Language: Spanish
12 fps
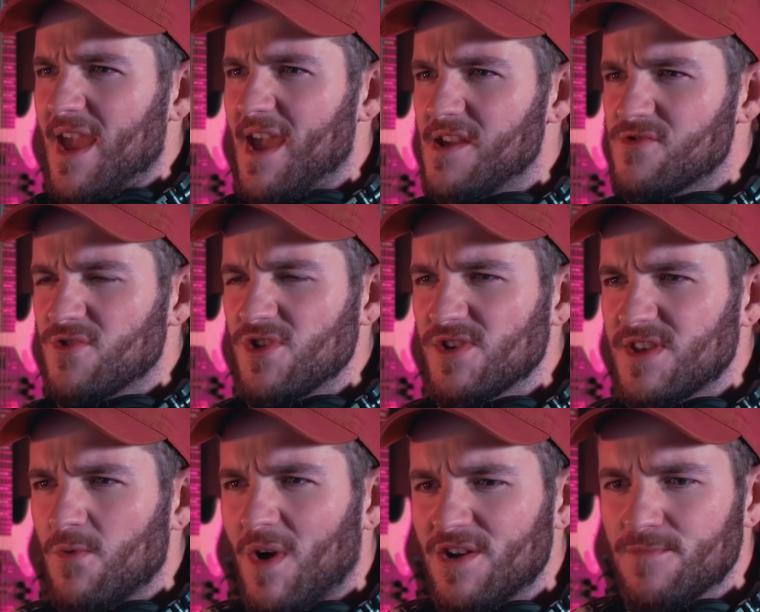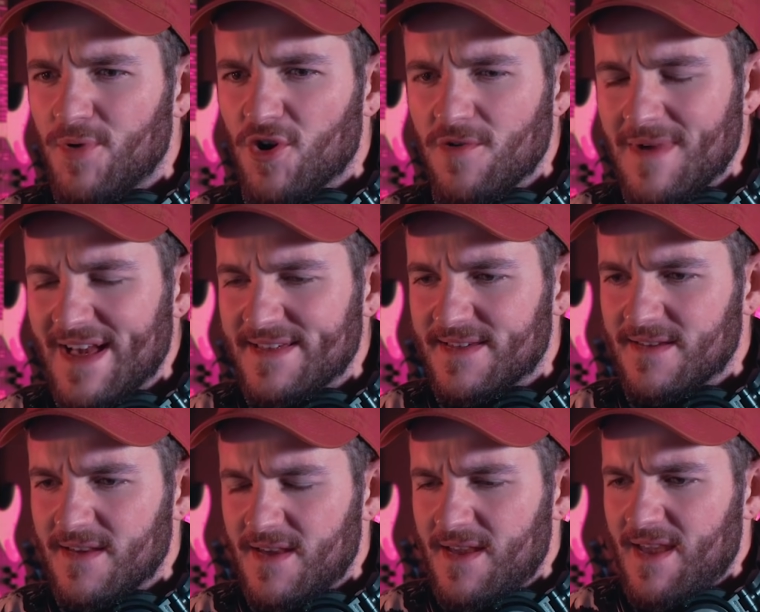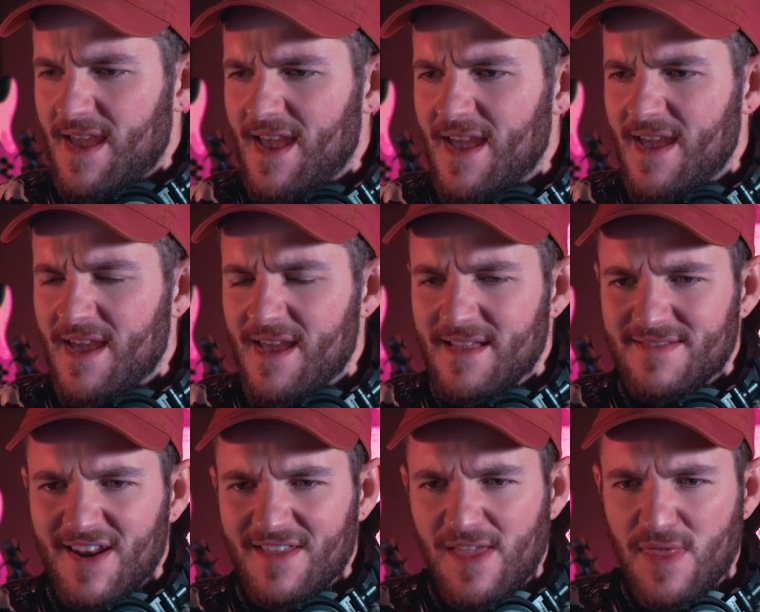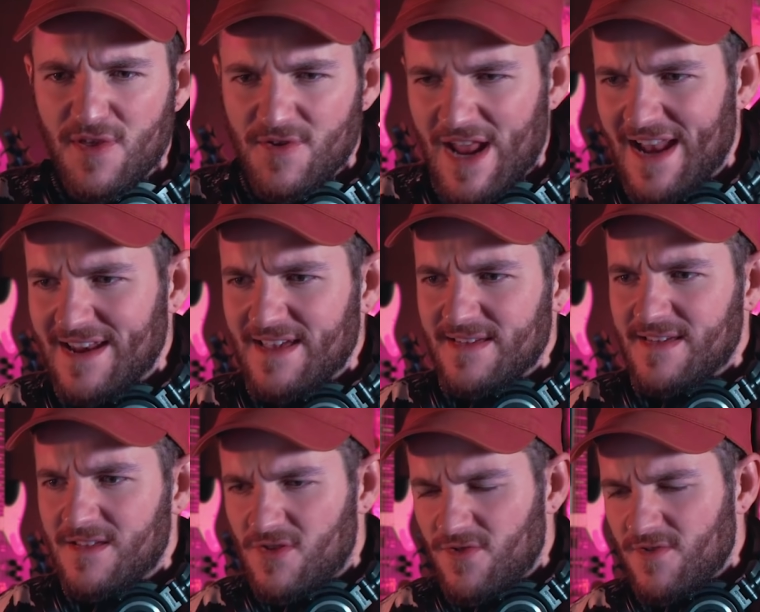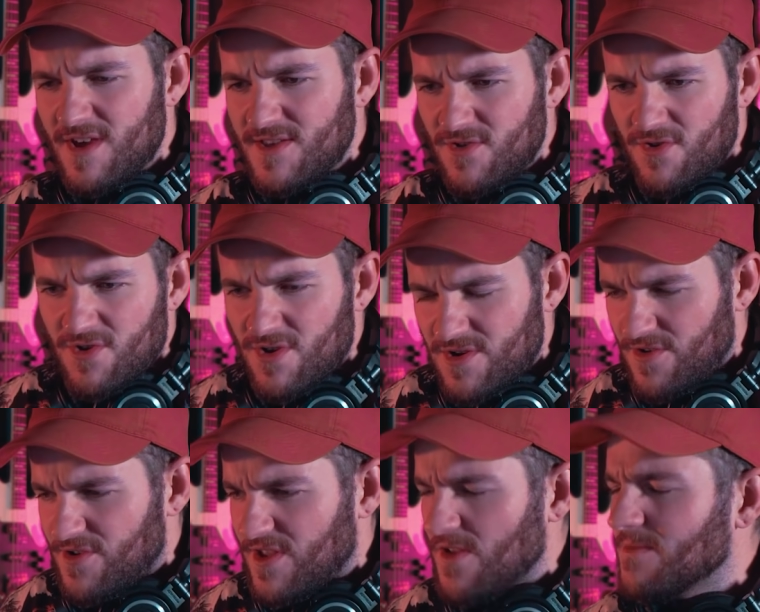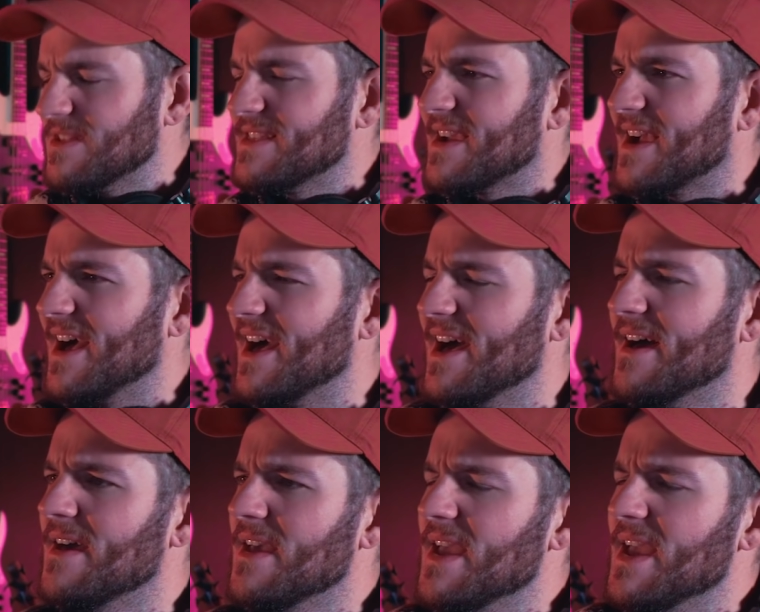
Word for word: Eh, rollos igual un poco más eh, tradicionales y todo eso, con los redobles de caja.